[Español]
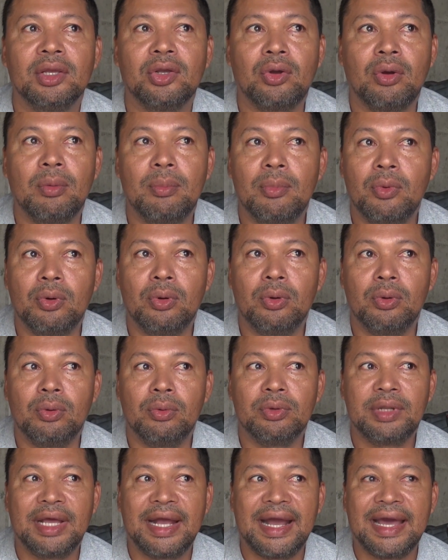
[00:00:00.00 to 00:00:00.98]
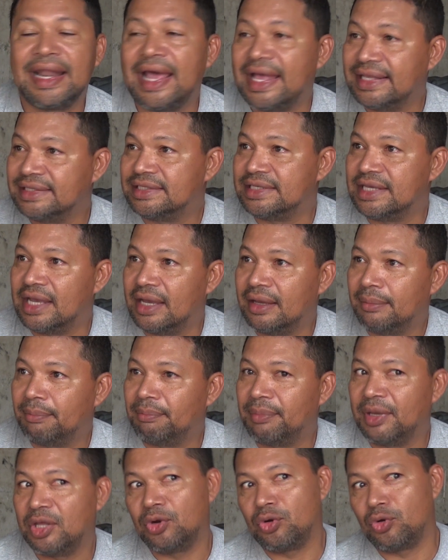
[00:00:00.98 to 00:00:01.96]
Como una ganancia,
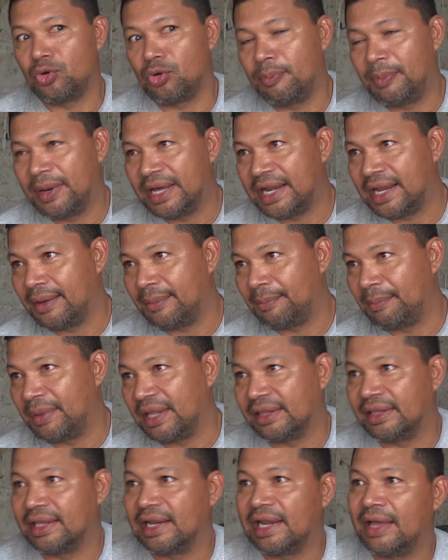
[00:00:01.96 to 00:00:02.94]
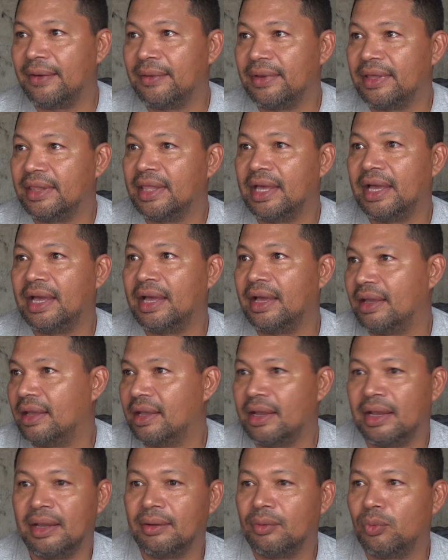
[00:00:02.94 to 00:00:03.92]
pero no para perder la vida
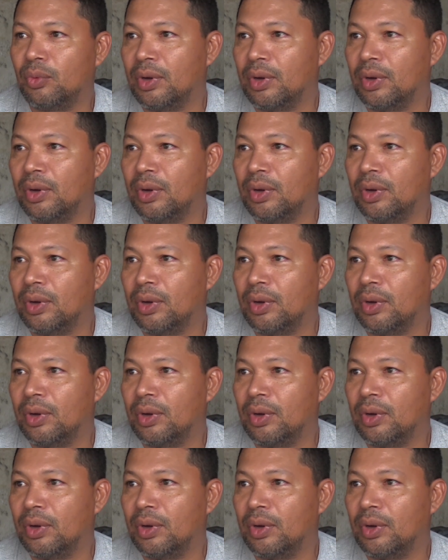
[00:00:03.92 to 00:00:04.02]
en,